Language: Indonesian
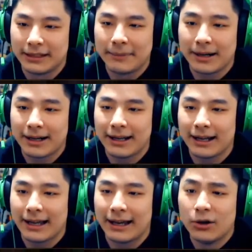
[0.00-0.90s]
Eh ya bahkan ya
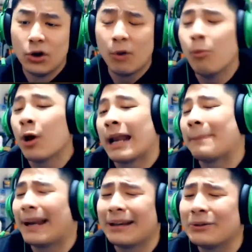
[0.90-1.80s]
kayak hubungan
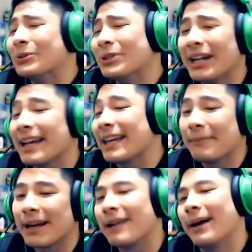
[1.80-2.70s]
yang paling uwu yang kayak
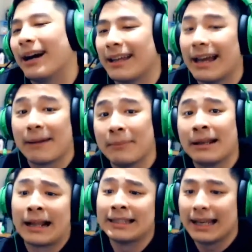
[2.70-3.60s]
gimana bang? Ya yang
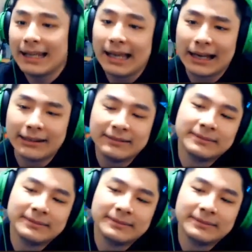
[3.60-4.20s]
beneran jadian.